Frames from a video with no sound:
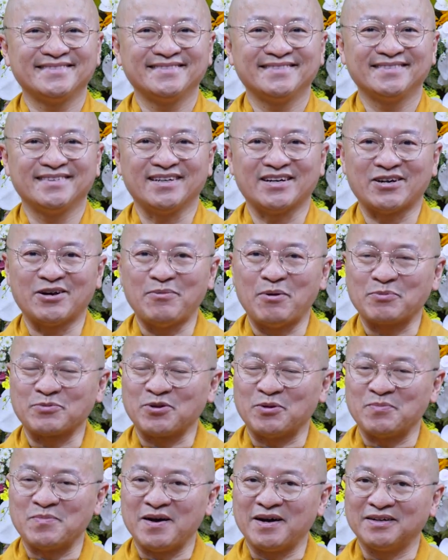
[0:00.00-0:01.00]
thì có một
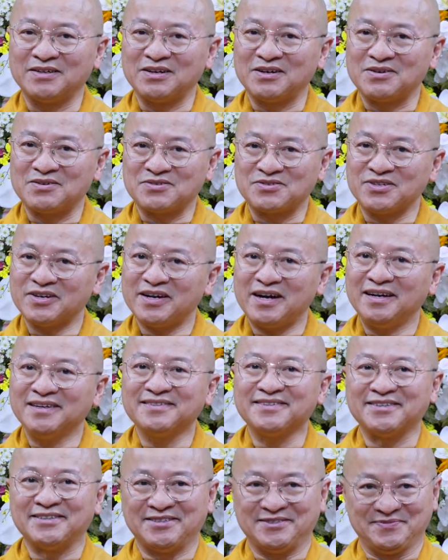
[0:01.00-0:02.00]
trọng ân đó rất ấn
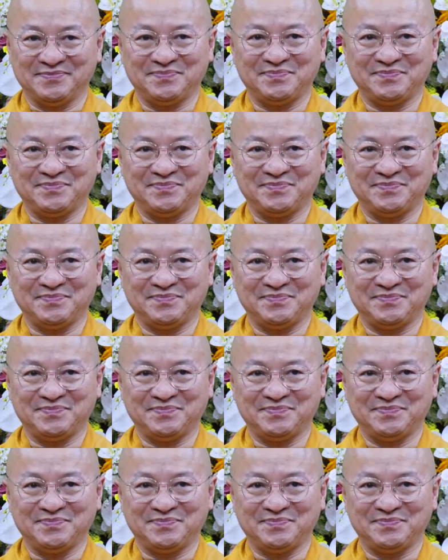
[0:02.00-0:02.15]
tượng: